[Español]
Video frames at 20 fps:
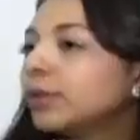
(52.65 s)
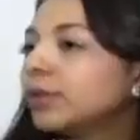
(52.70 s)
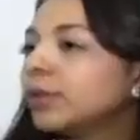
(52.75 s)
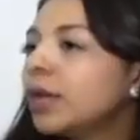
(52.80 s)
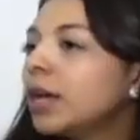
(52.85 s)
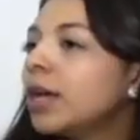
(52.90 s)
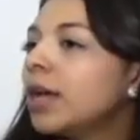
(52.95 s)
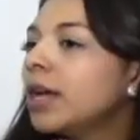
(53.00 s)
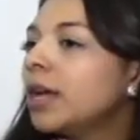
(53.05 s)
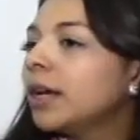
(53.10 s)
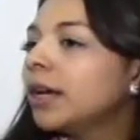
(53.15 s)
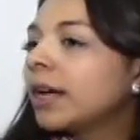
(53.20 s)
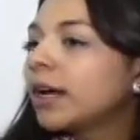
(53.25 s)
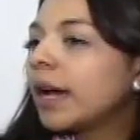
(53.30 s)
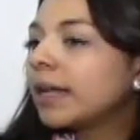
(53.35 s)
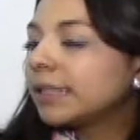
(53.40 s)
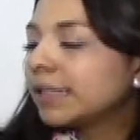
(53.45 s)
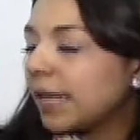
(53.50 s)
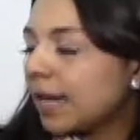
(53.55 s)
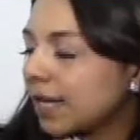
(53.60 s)
Argumentó
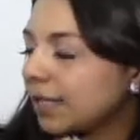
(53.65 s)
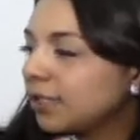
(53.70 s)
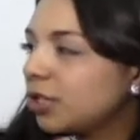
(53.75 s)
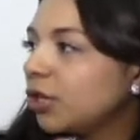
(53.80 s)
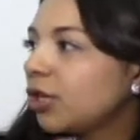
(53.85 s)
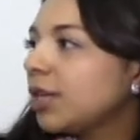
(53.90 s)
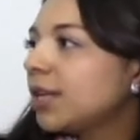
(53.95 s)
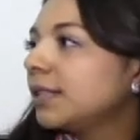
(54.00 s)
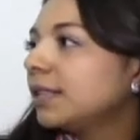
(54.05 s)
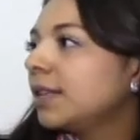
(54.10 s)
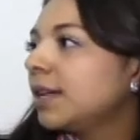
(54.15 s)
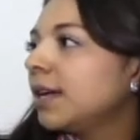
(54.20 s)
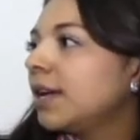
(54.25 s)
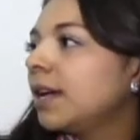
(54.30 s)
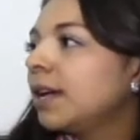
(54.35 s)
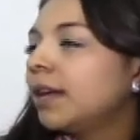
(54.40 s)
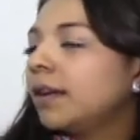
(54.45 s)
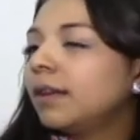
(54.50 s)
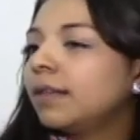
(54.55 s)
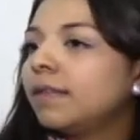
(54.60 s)
también que ayudaban
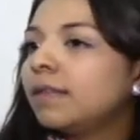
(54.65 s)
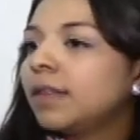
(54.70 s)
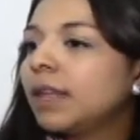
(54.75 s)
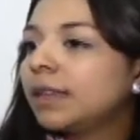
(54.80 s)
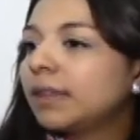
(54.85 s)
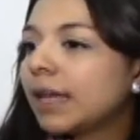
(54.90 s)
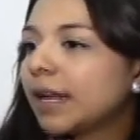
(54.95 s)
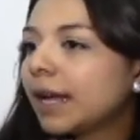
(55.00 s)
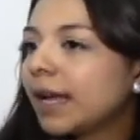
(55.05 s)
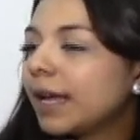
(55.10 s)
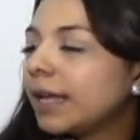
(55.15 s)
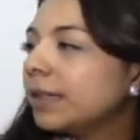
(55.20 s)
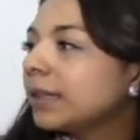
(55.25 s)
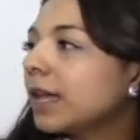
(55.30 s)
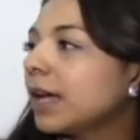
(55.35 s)
a regularizar